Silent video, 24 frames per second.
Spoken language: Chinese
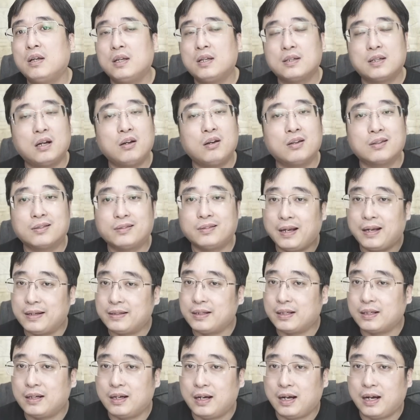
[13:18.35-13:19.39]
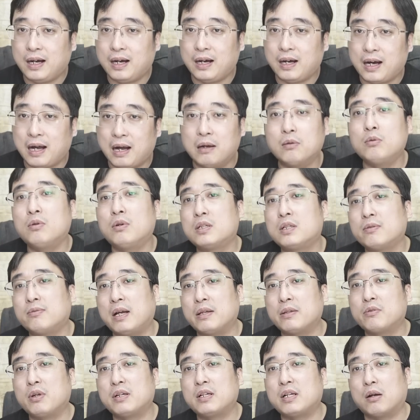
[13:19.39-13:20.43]
然后在这个啊，韩国是
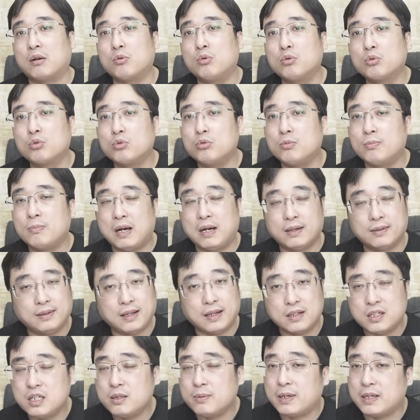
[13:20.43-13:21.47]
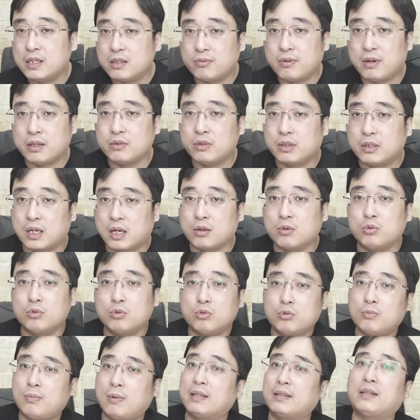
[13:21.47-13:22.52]
完全掌控住吗？在日本是完全掌控
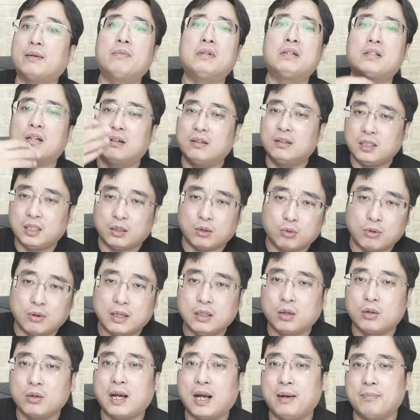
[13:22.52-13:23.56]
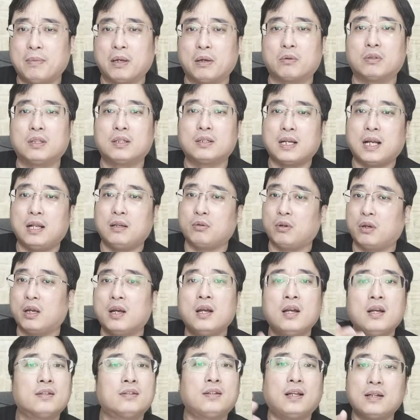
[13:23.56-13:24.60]
住吗？咱们整体回头看美国的战略，
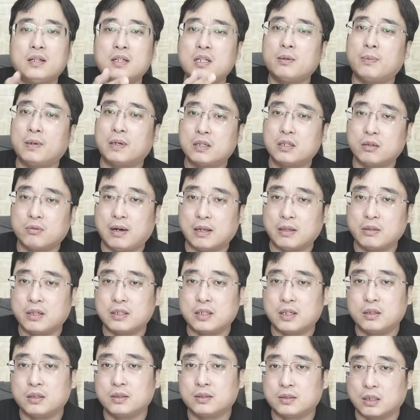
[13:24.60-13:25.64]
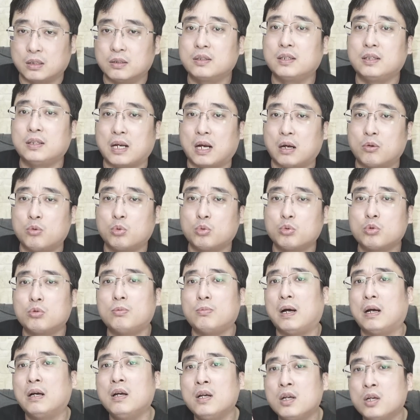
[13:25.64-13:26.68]
在日本是完全整整体掌控住
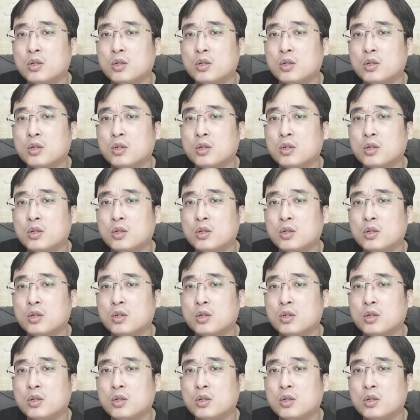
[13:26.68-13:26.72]
吗？